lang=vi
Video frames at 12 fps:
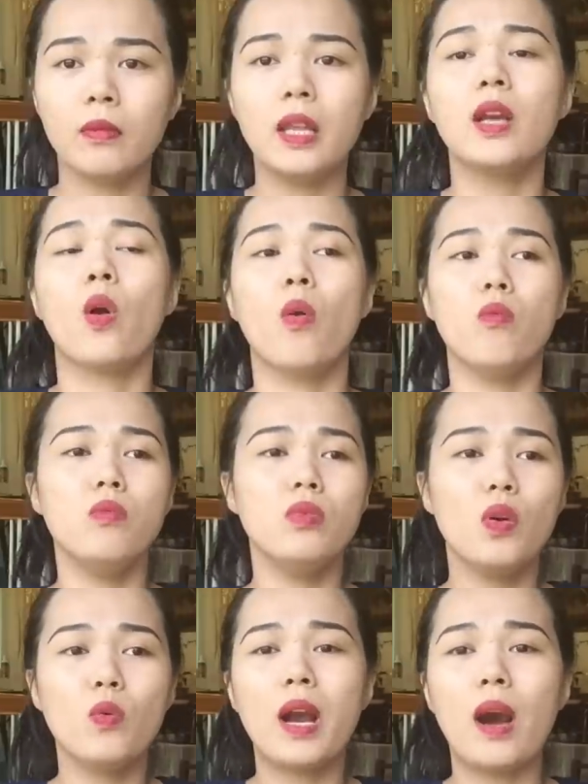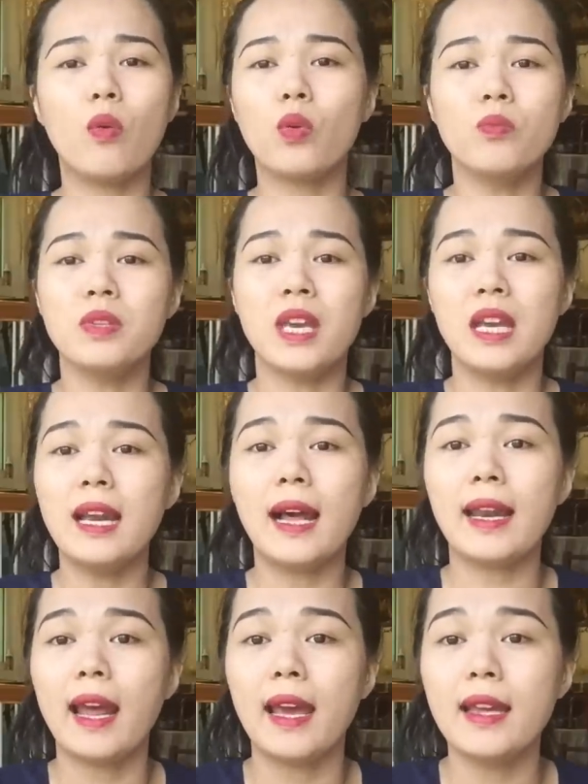thì cũng nhu cầu cũng chỉ
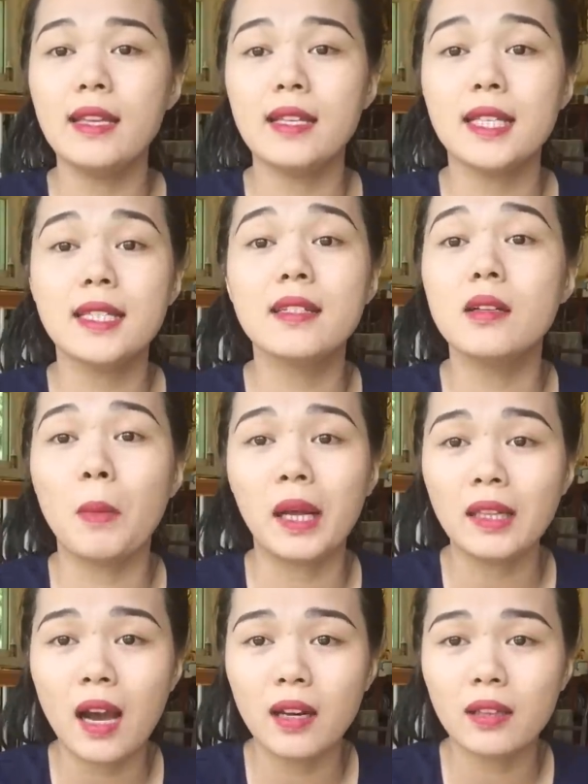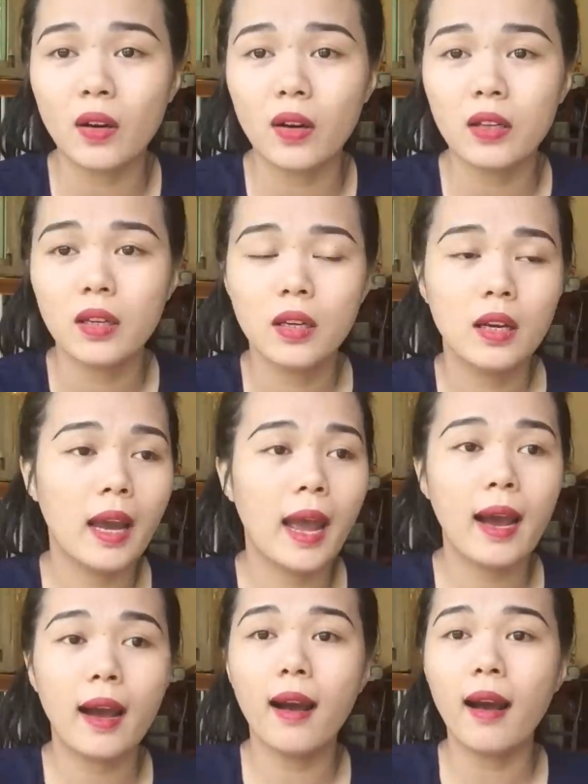là để sướng bản thân thôi
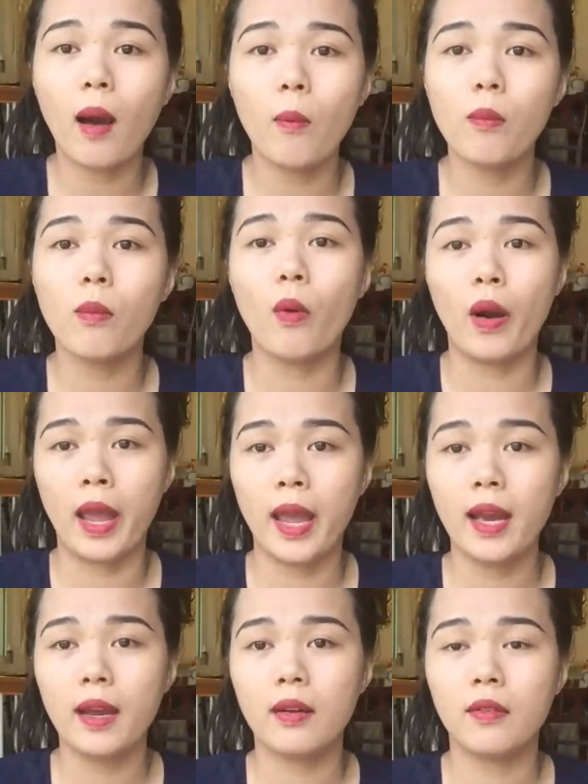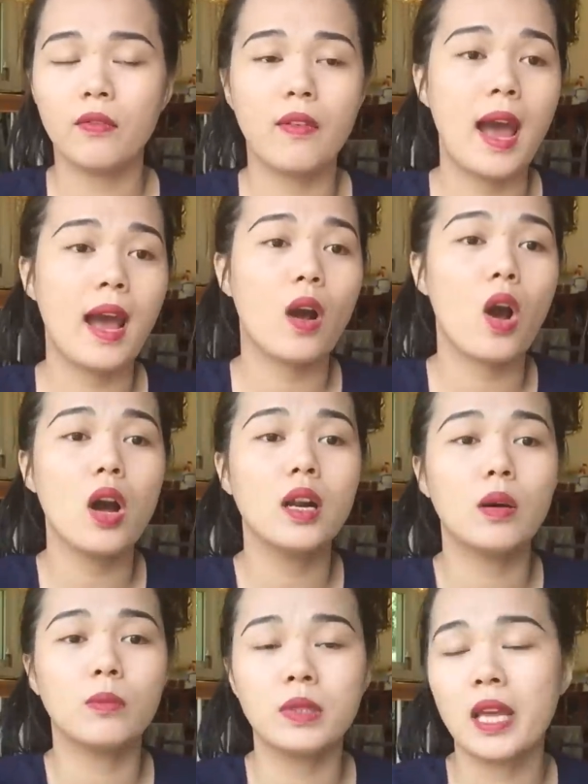ăn ở không khỏe và có
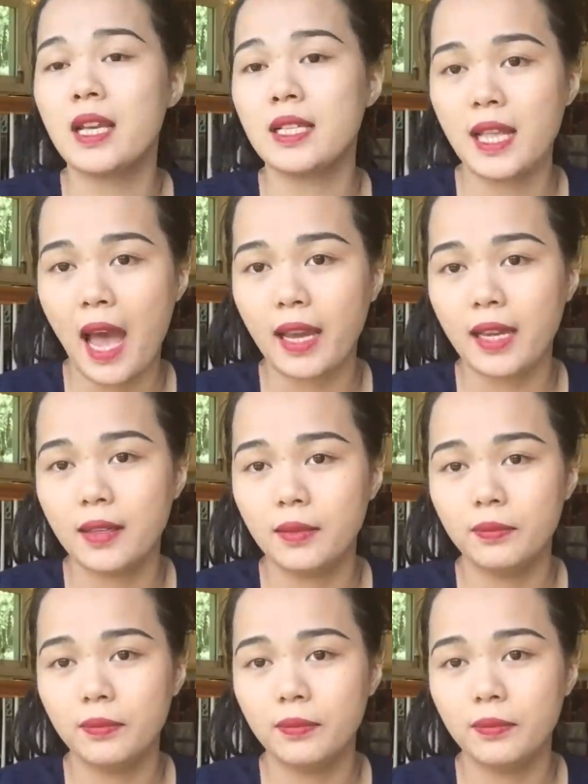đồng tiền xài